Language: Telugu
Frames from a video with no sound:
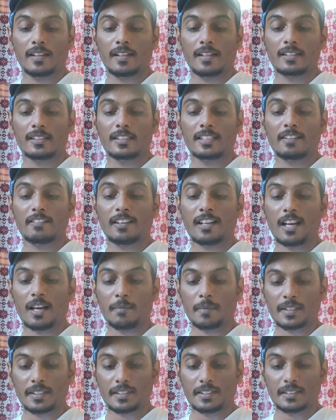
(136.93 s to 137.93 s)

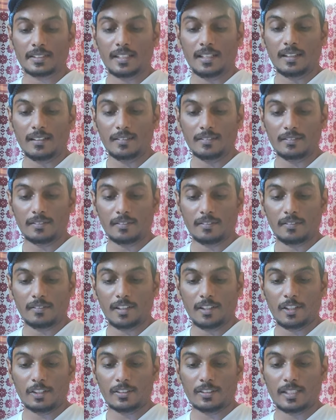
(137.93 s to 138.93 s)
శివరామకృష్ణ
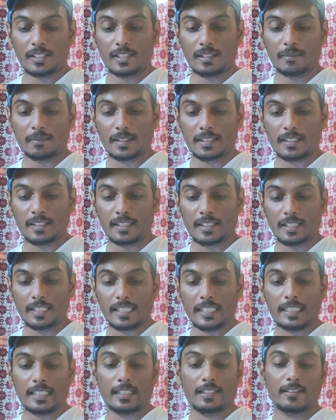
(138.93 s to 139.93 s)
వీళ్ళొచ్చరికి మనకి
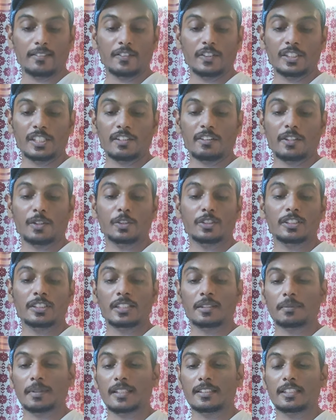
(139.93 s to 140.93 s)
విజయవాడ నుంచి
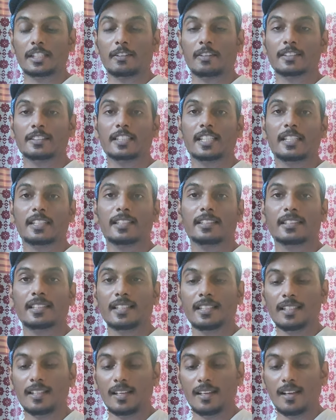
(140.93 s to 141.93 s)
ఈమెయిల్ చేయడం జరిగింది
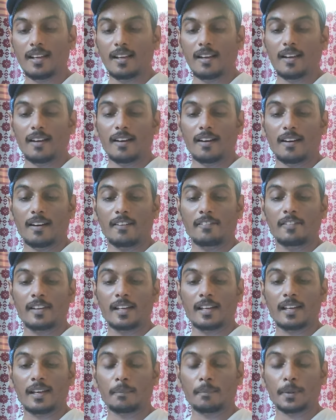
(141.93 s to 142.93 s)
వీళ్ళ
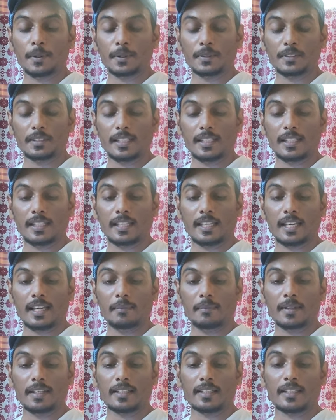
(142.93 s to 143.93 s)
నెంబర్ వచ్చేసరికి
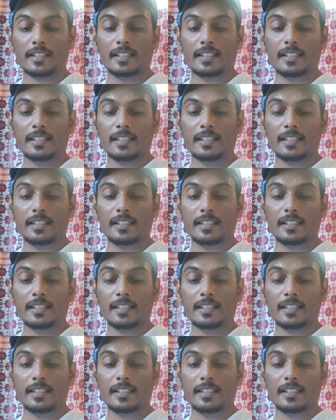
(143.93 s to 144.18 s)
మనకి